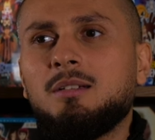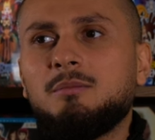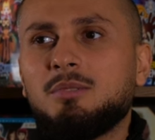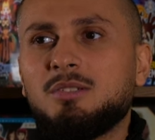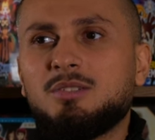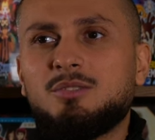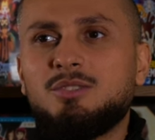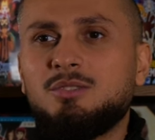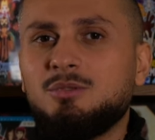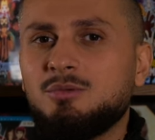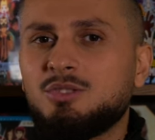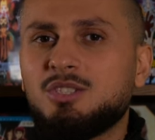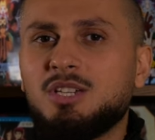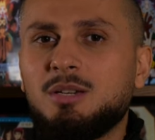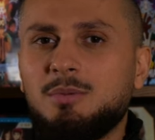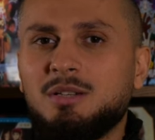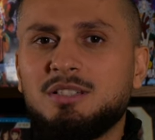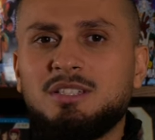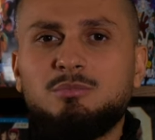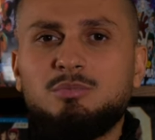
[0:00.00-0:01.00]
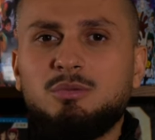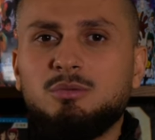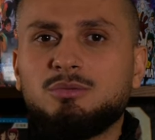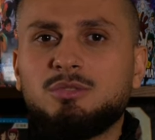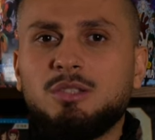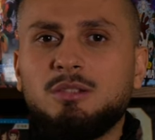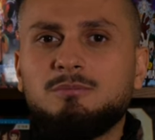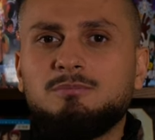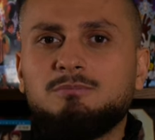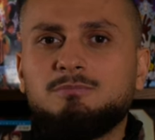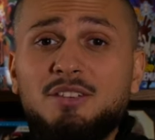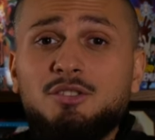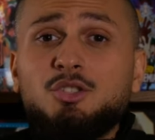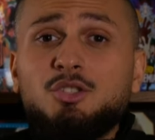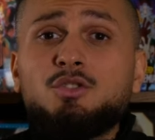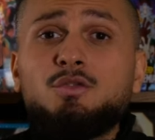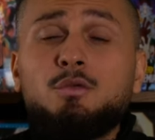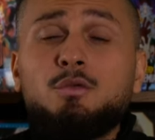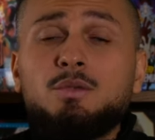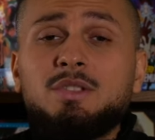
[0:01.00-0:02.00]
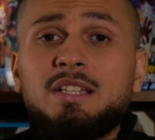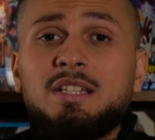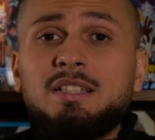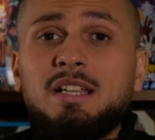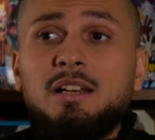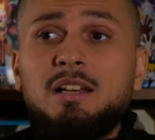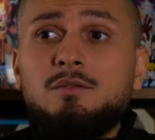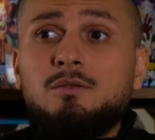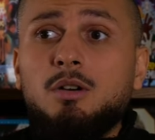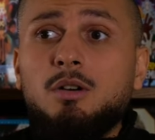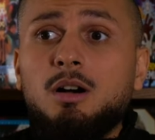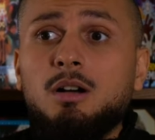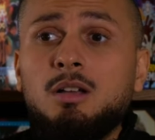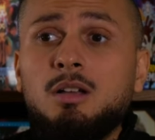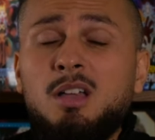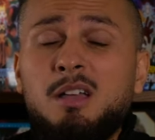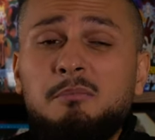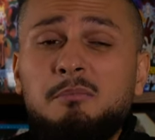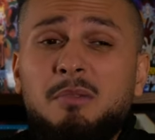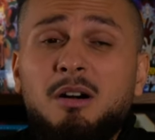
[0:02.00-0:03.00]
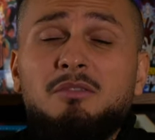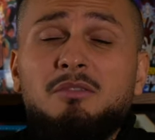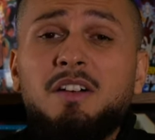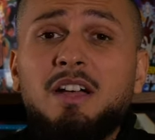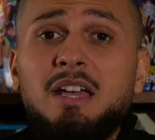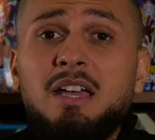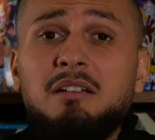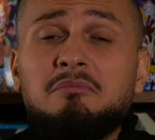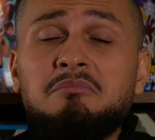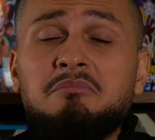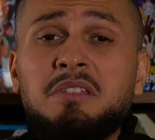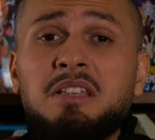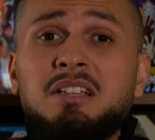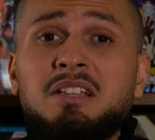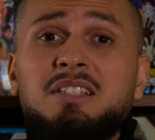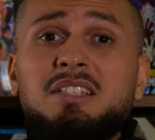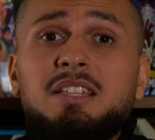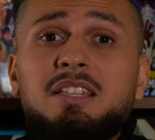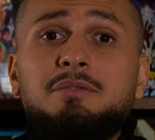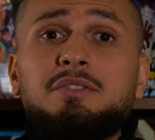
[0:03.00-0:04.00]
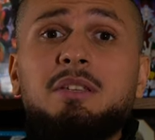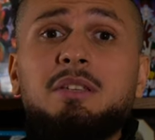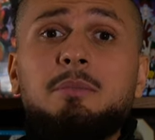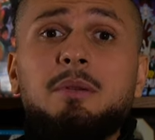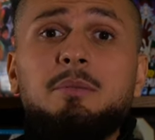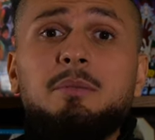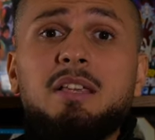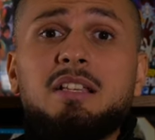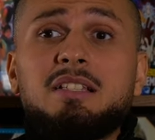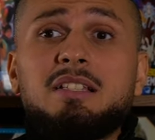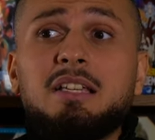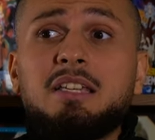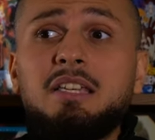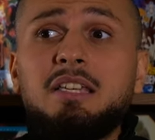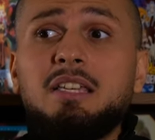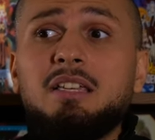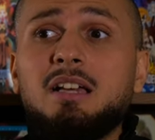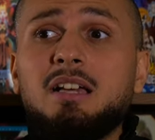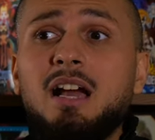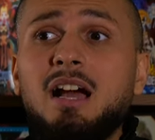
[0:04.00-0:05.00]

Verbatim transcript: parce que sinon je serais parti depuis longtemps. Est-ce que je vous conseille d'aller le voir bah, En vrai, si vous aimez Miyazaki,